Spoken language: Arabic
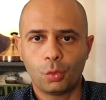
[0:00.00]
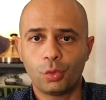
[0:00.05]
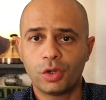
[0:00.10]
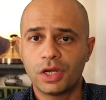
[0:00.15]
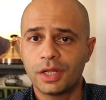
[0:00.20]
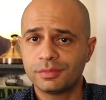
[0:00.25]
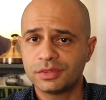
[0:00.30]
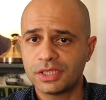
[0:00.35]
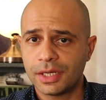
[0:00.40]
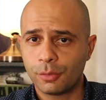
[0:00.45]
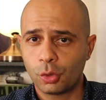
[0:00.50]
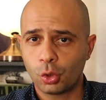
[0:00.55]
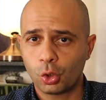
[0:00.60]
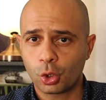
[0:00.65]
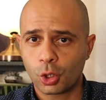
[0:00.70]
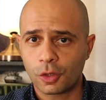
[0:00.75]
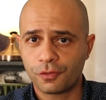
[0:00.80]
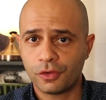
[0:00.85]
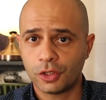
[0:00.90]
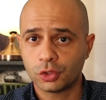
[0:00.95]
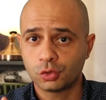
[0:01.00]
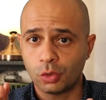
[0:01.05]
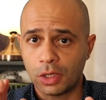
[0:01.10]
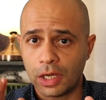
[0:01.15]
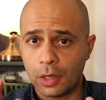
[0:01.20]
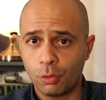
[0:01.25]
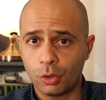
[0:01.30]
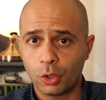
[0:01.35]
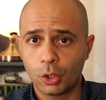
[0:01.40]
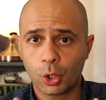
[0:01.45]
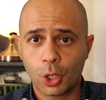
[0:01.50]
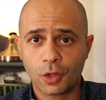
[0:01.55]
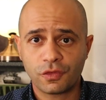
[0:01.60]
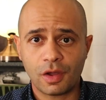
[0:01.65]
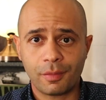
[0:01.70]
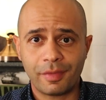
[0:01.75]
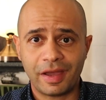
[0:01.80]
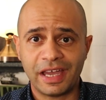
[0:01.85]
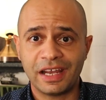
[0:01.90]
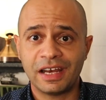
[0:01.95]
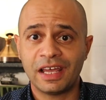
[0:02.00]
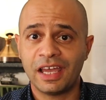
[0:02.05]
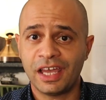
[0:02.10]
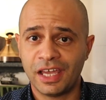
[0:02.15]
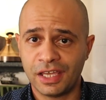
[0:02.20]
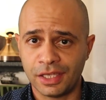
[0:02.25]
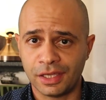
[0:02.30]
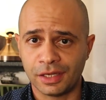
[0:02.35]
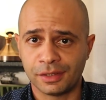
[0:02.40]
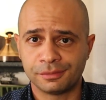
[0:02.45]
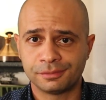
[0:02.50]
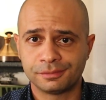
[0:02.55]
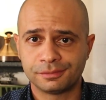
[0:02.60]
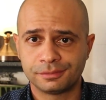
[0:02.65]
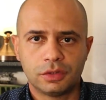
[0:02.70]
ونبدا بالخرافات واول خرافه معانا هي